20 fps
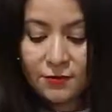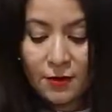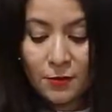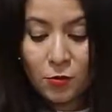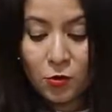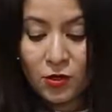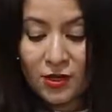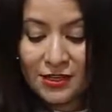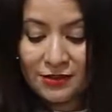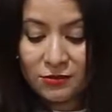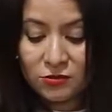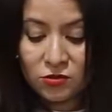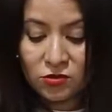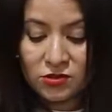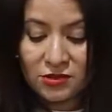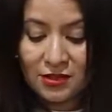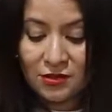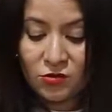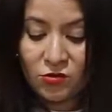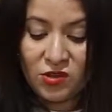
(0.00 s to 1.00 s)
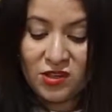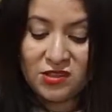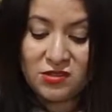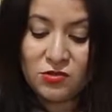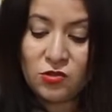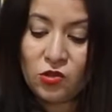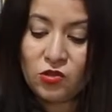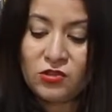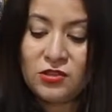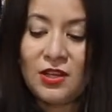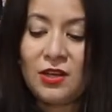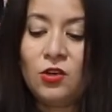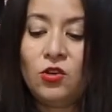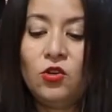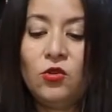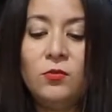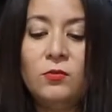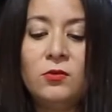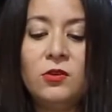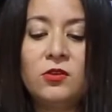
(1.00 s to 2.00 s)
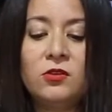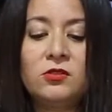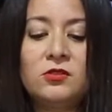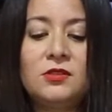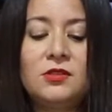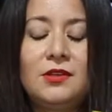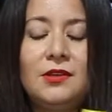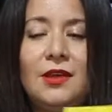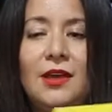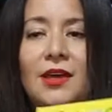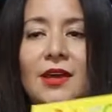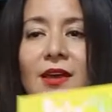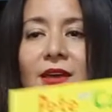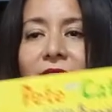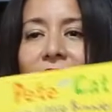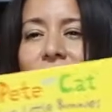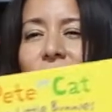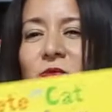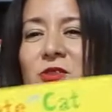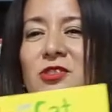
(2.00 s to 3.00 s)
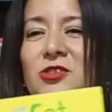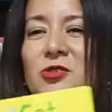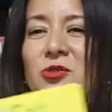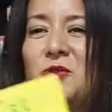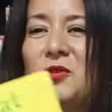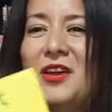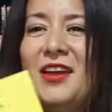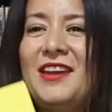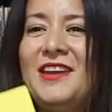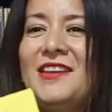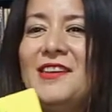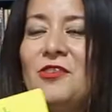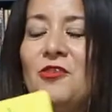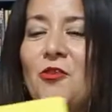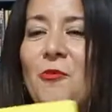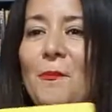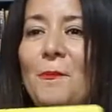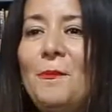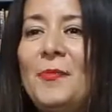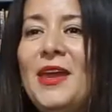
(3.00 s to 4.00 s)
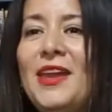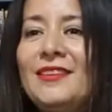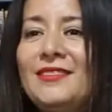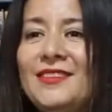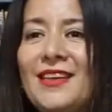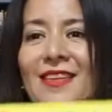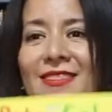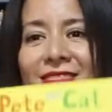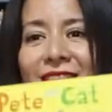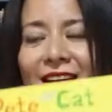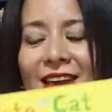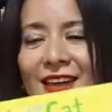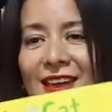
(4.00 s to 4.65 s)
favoritos de nuestros alumnos es nuestro querido Pete the